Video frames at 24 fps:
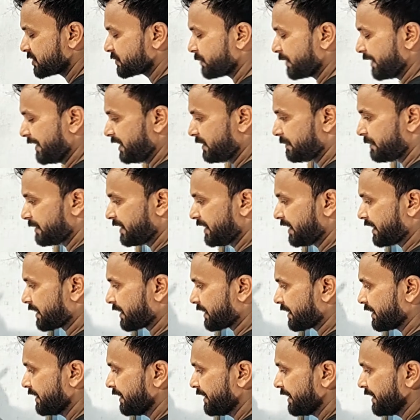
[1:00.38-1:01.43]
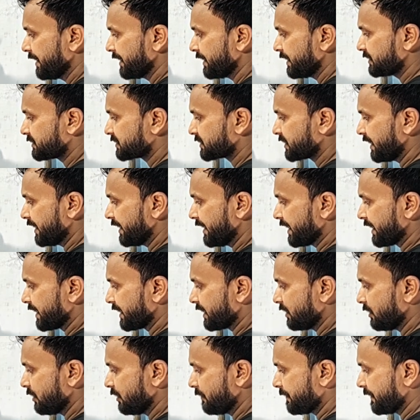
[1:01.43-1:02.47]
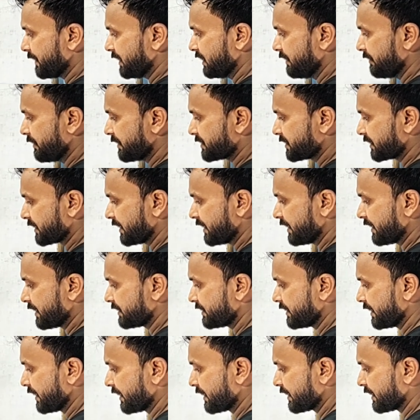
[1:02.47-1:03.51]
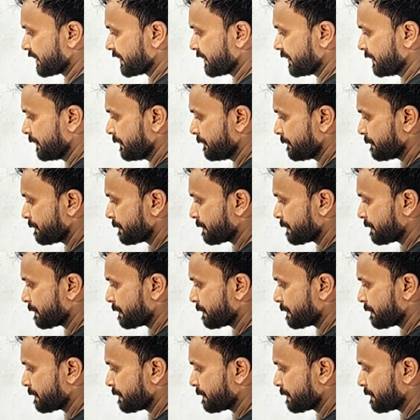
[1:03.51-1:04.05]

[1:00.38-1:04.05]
फिक्स तो पॉइंट पर ठीक है इसका एंगल ऑफ एलिवेशन कह रहे कितना कह रहे हैं